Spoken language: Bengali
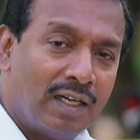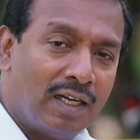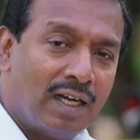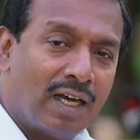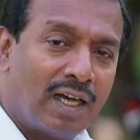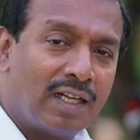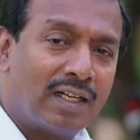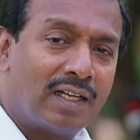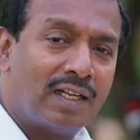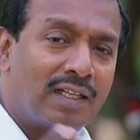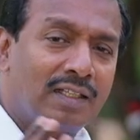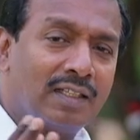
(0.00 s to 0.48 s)

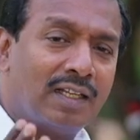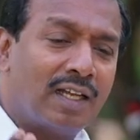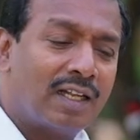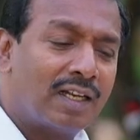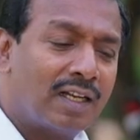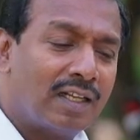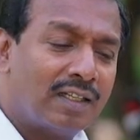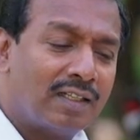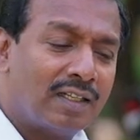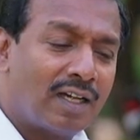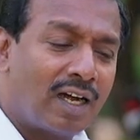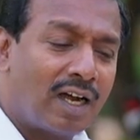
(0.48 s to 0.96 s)

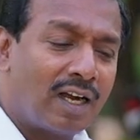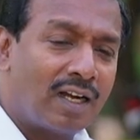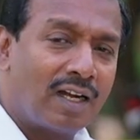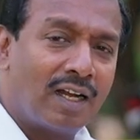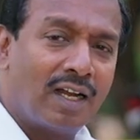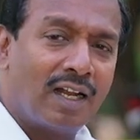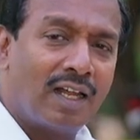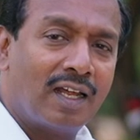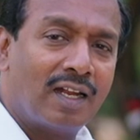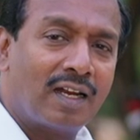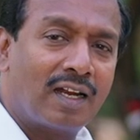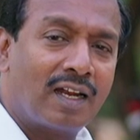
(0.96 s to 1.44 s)
পৃথিবীতে এমন
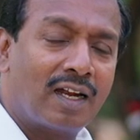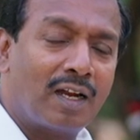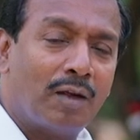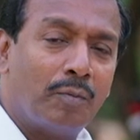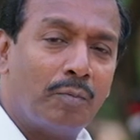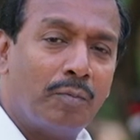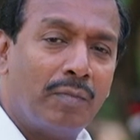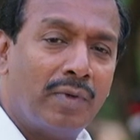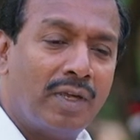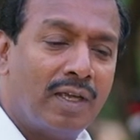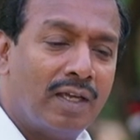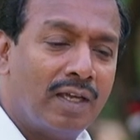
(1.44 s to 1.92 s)
অনেক
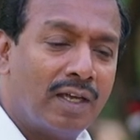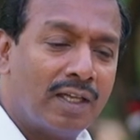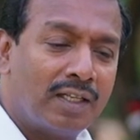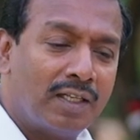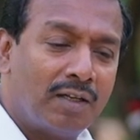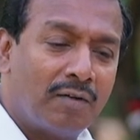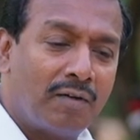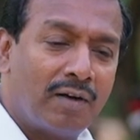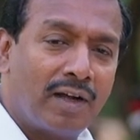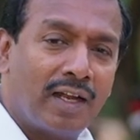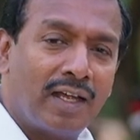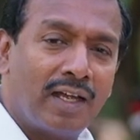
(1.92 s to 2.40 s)
মানুষ রয়েছে
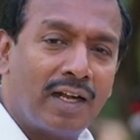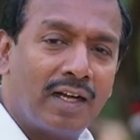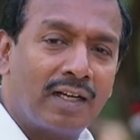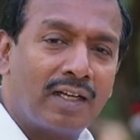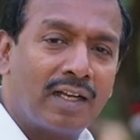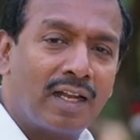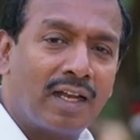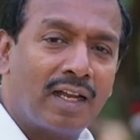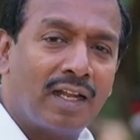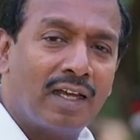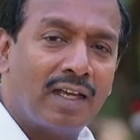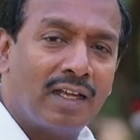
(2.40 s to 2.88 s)
যারা কোনো
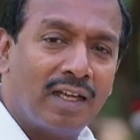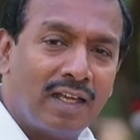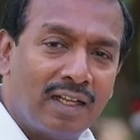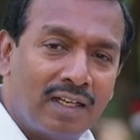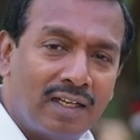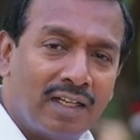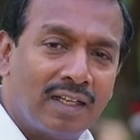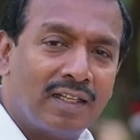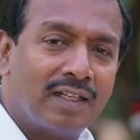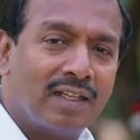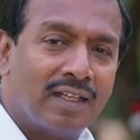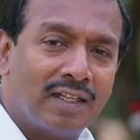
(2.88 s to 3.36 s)
কাজ
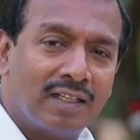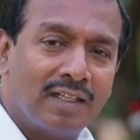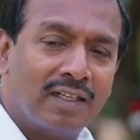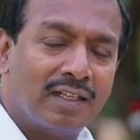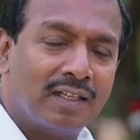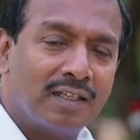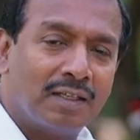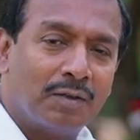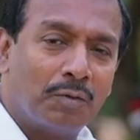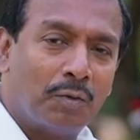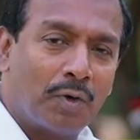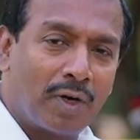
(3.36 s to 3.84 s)
না করে
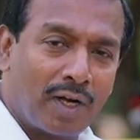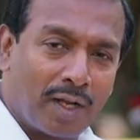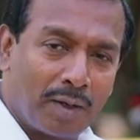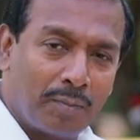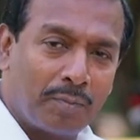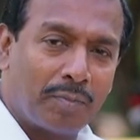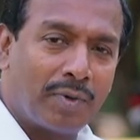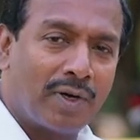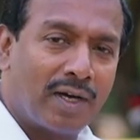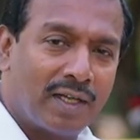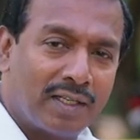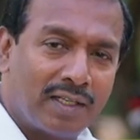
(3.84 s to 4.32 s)
রোজগার
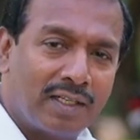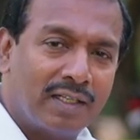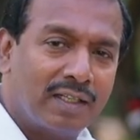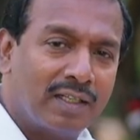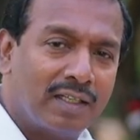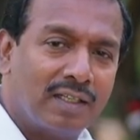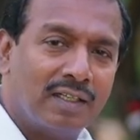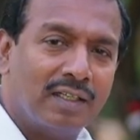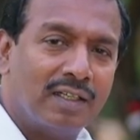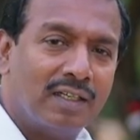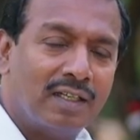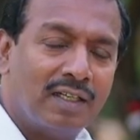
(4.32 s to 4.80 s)
করতে
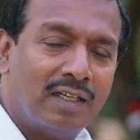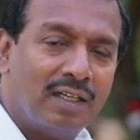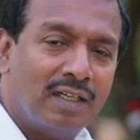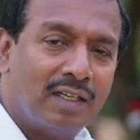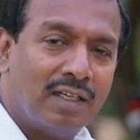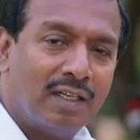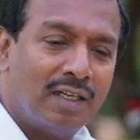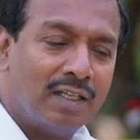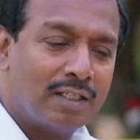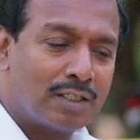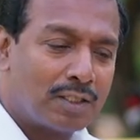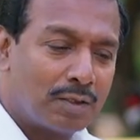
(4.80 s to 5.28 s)
চায়
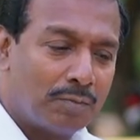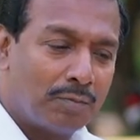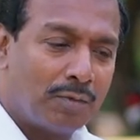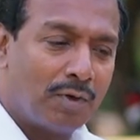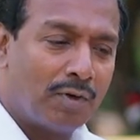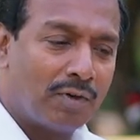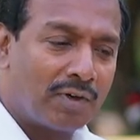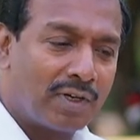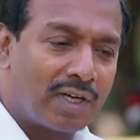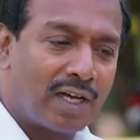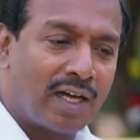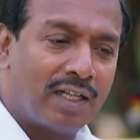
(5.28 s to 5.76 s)
এই
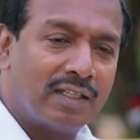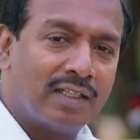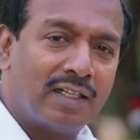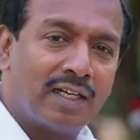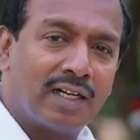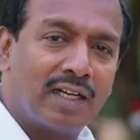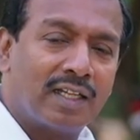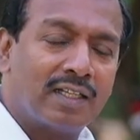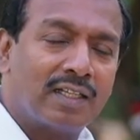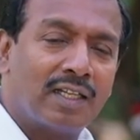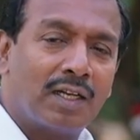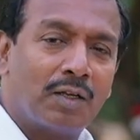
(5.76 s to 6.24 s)
জন্য
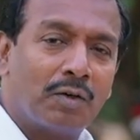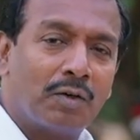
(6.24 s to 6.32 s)
অনলাইন